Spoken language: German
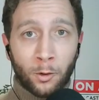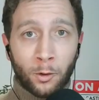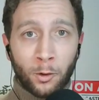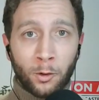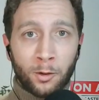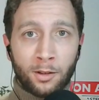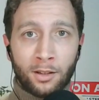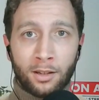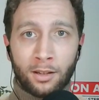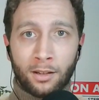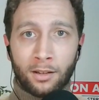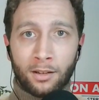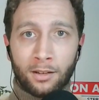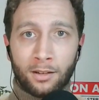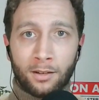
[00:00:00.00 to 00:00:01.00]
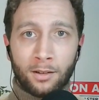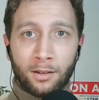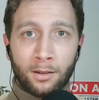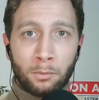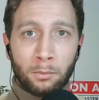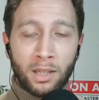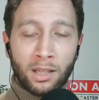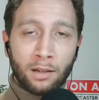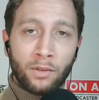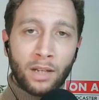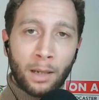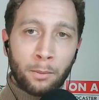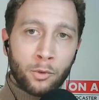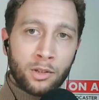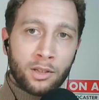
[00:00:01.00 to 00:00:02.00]
Und Michael, wir
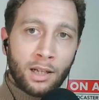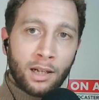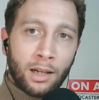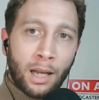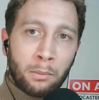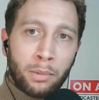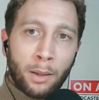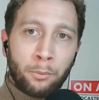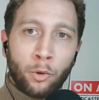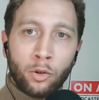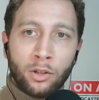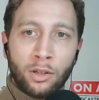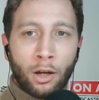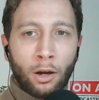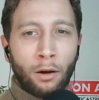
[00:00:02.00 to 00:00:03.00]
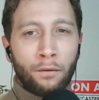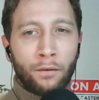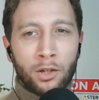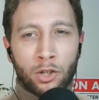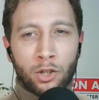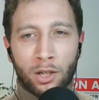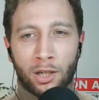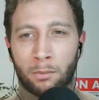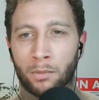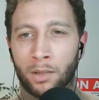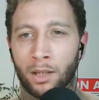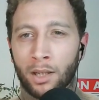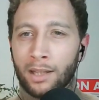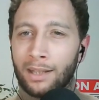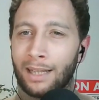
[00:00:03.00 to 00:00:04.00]
haben uns ja ein paar Punkte aufgeschrieben,
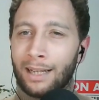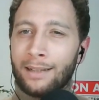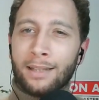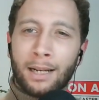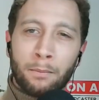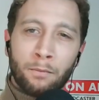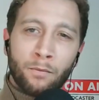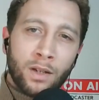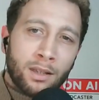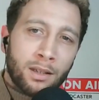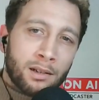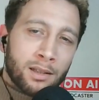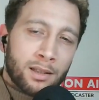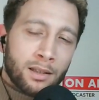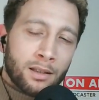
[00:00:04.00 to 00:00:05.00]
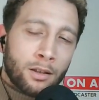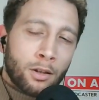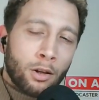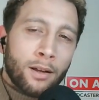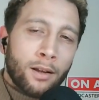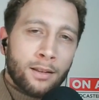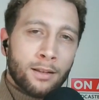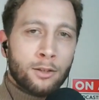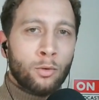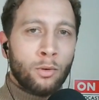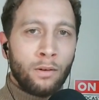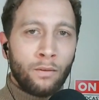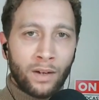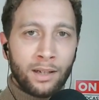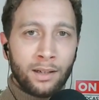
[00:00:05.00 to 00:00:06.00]
die extrem wichtig sind, heute zu
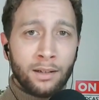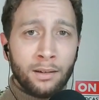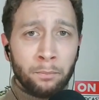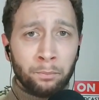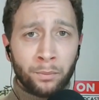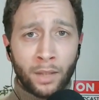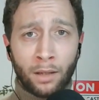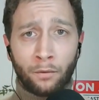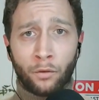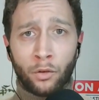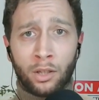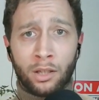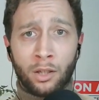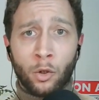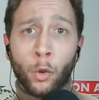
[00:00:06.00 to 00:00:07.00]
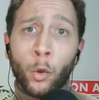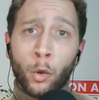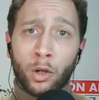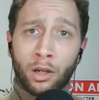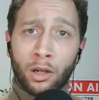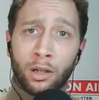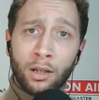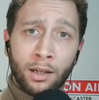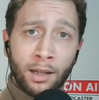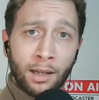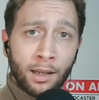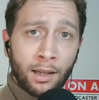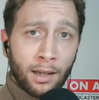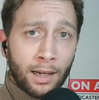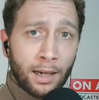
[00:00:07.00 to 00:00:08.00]
erwähnen für die Hörer.
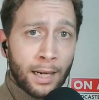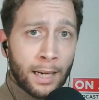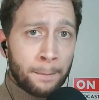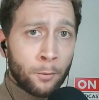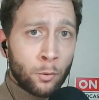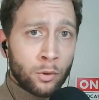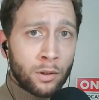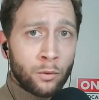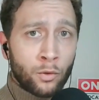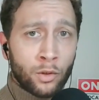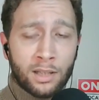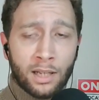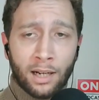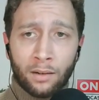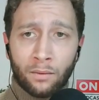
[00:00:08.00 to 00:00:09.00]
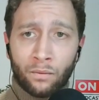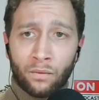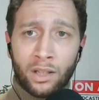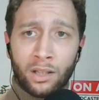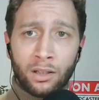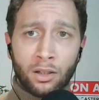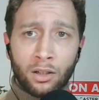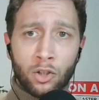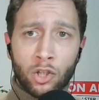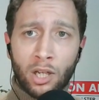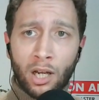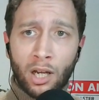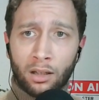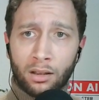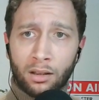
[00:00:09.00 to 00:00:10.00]
Ähm, und ich würde sagen, wir
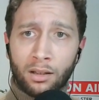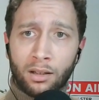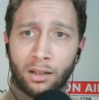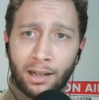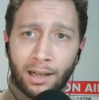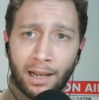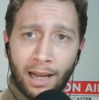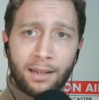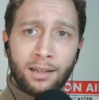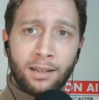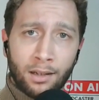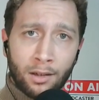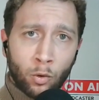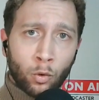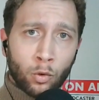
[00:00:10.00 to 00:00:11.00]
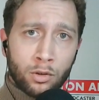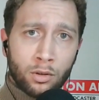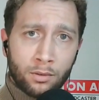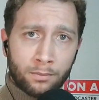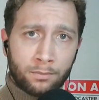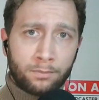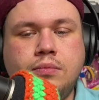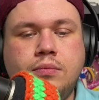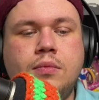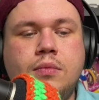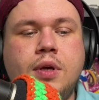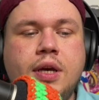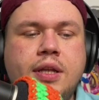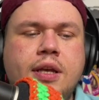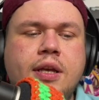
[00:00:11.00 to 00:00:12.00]
starten gleich los.
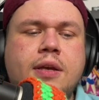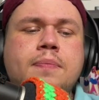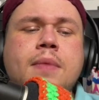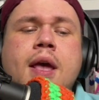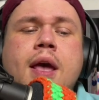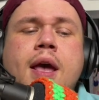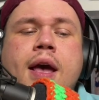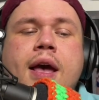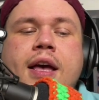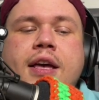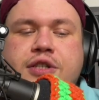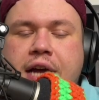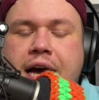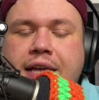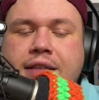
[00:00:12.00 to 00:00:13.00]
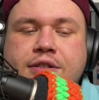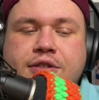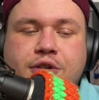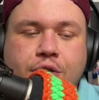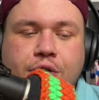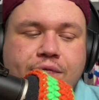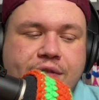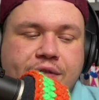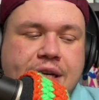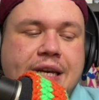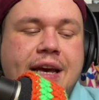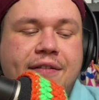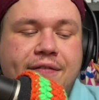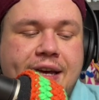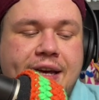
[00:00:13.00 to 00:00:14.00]
Richtig. Ich starte schon, wie
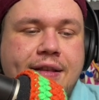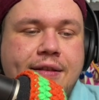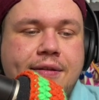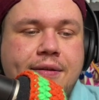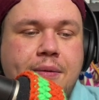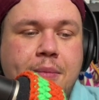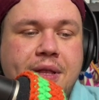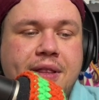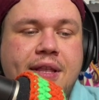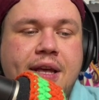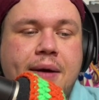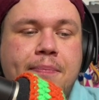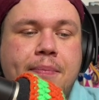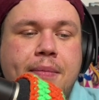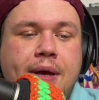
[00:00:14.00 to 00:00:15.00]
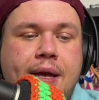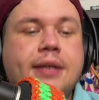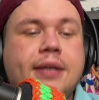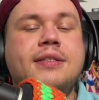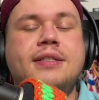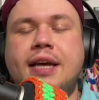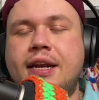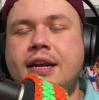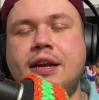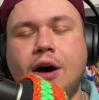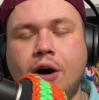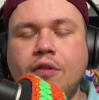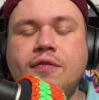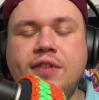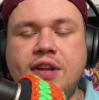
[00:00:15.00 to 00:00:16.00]
erwähnt, mit dem externen
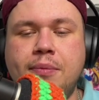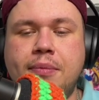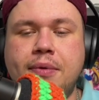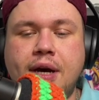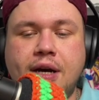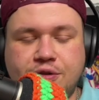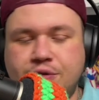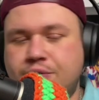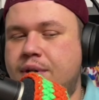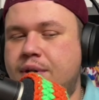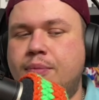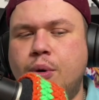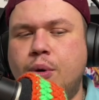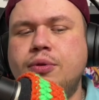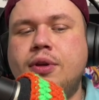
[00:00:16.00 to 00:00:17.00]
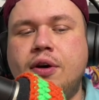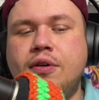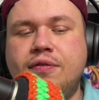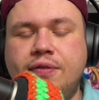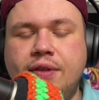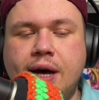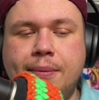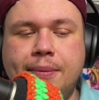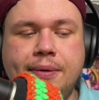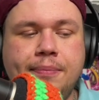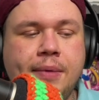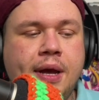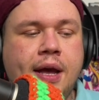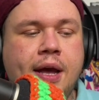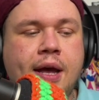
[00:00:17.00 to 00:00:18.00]
Aufnehmen, also Remote-Aufnahmen.
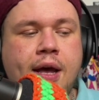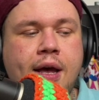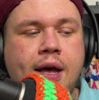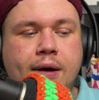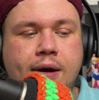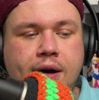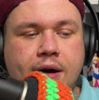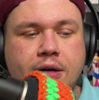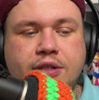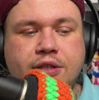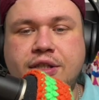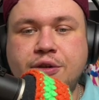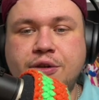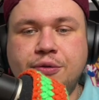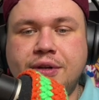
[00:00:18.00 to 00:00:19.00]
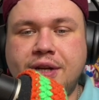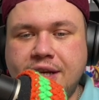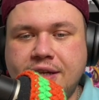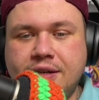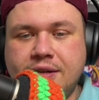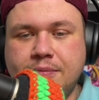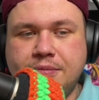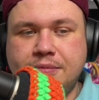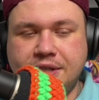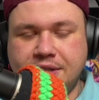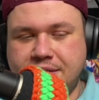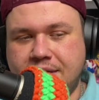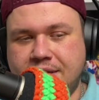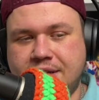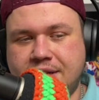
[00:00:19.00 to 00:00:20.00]
Äh, G und ich
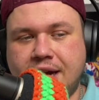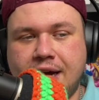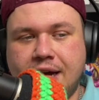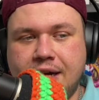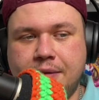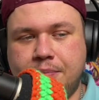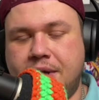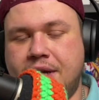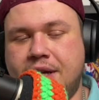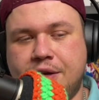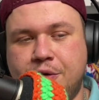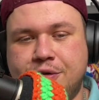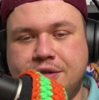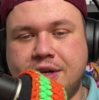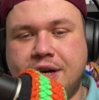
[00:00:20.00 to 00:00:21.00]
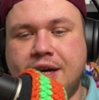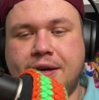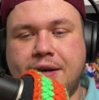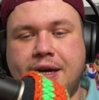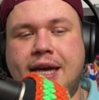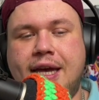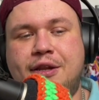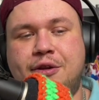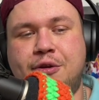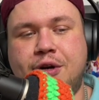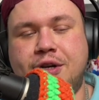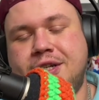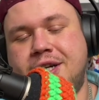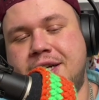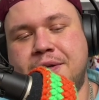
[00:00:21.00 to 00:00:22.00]
sitzen jetzt gerade, ich in Österreich, er in
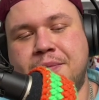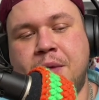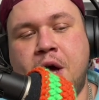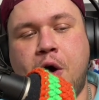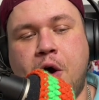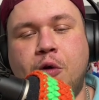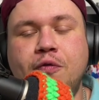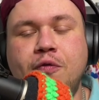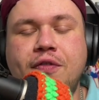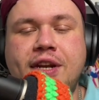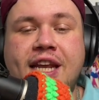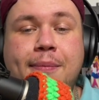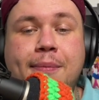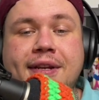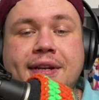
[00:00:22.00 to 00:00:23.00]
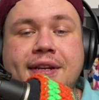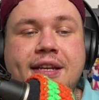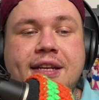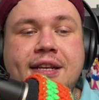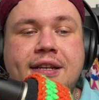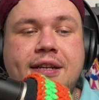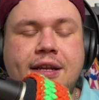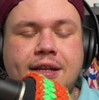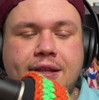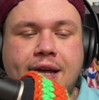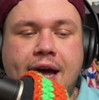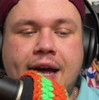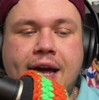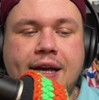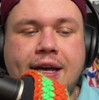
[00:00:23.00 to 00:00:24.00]
Deutschland, und wir nehmen die
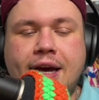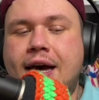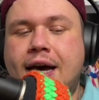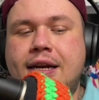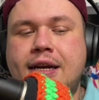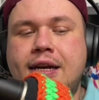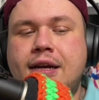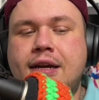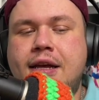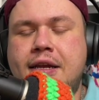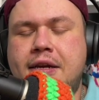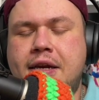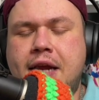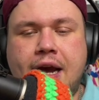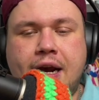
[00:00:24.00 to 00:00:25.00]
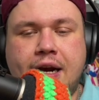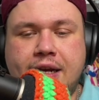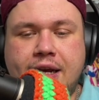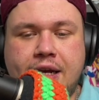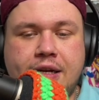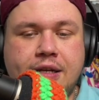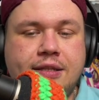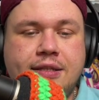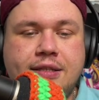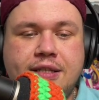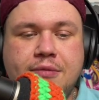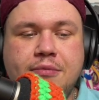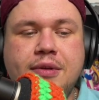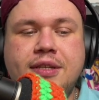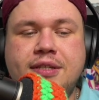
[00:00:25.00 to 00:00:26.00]
Datei gerade in eigentlich einer
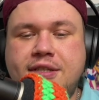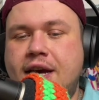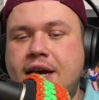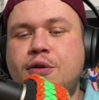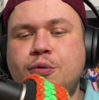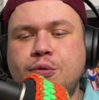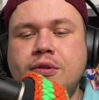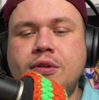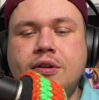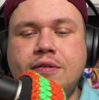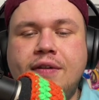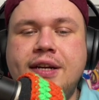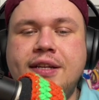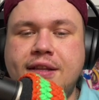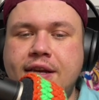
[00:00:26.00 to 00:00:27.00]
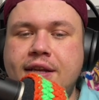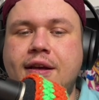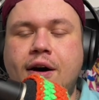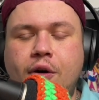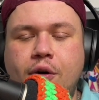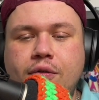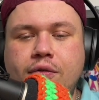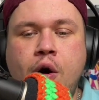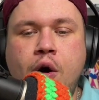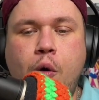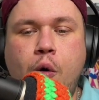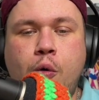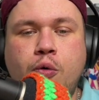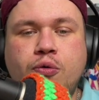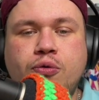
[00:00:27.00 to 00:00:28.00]
ziemlich sehr guten Qualität auf
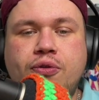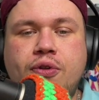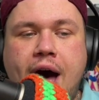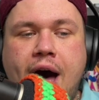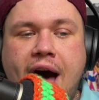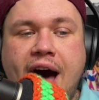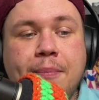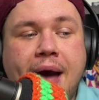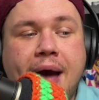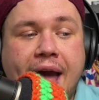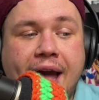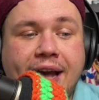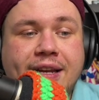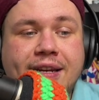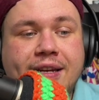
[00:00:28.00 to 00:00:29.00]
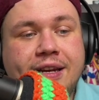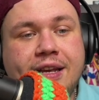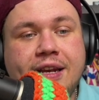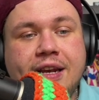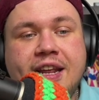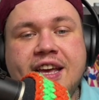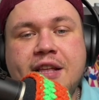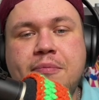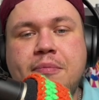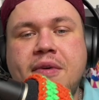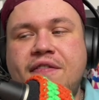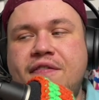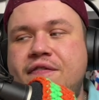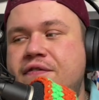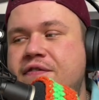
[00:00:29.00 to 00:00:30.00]
und haben eigentlich nicht mehr
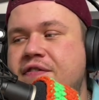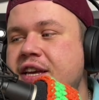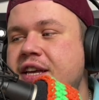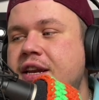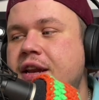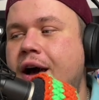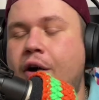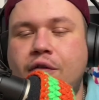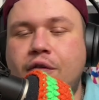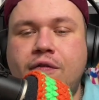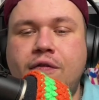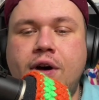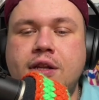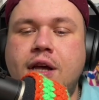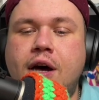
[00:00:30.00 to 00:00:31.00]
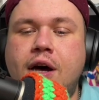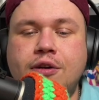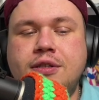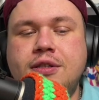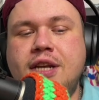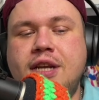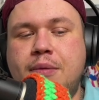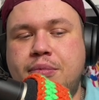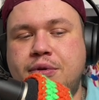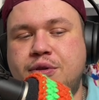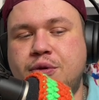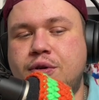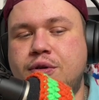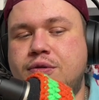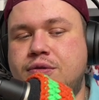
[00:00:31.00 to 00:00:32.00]
viel Aufwand, außer die
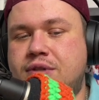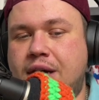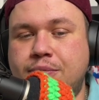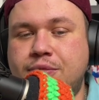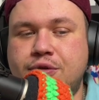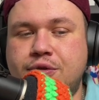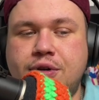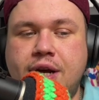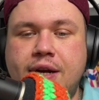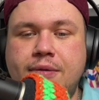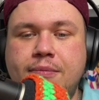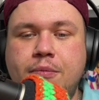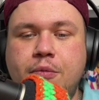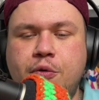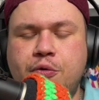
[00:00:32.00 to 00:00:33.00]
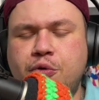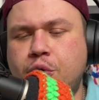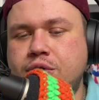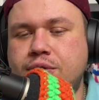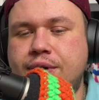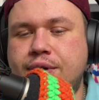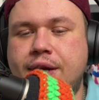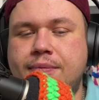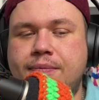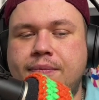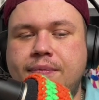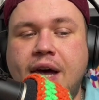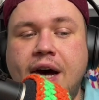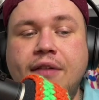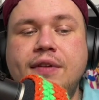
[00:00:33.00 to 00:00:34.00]
Episode zusammenzuschneiden und hochzuladen,
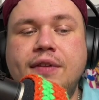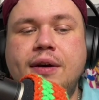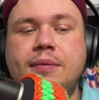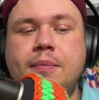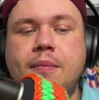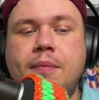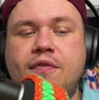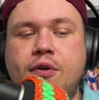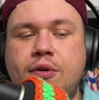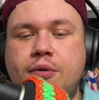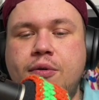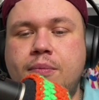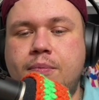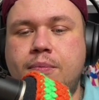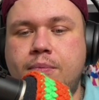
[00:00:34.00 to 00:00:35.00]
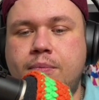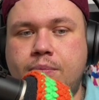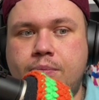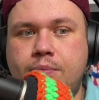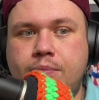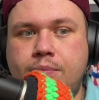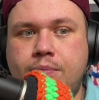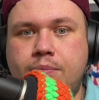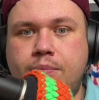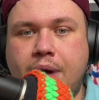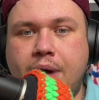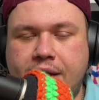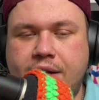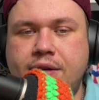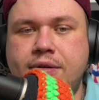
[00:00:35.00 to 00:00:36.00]
da wir von
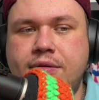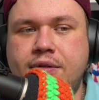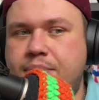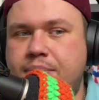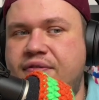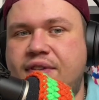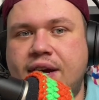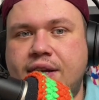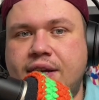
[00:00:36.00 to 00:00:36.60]
beiden die perfekte